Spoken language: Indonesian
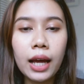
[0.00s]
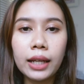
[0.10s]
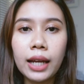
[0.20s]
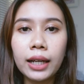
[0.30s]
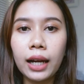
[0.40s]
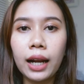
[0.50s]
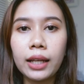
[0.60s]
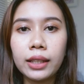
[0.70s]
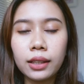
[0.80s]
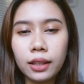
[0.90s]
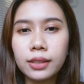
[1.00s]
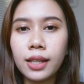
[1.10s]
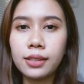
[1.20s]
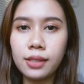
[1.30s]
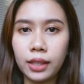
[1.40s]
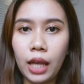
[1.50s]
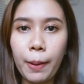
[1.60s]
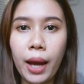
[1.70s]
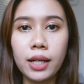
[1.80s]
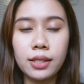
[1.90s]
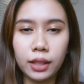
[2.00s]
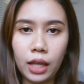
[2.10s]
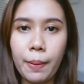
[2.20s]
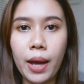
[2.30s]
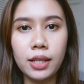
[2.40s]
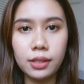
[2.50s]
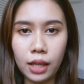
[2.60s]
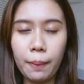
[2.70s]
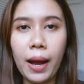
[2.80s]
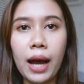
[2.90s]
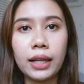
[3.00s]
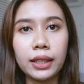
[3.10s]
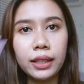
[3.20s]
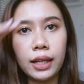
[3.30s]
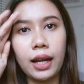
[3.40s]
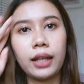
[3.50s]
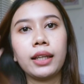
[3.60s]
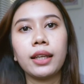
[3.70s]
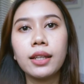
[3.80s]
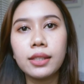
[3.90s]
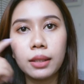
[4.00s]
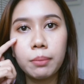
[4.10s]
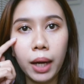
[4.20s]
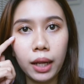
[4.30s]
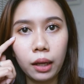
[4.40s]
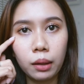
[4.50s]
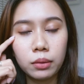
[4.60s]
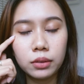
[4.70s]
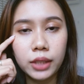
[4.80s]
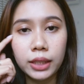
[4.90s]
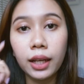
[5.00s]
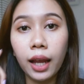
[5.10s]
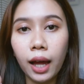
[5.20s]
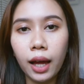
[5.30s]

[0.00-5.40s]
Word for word: dan karena ini terjadi setiap hari setiap hari setiap hari dan akhirnya di sini bakal jadilah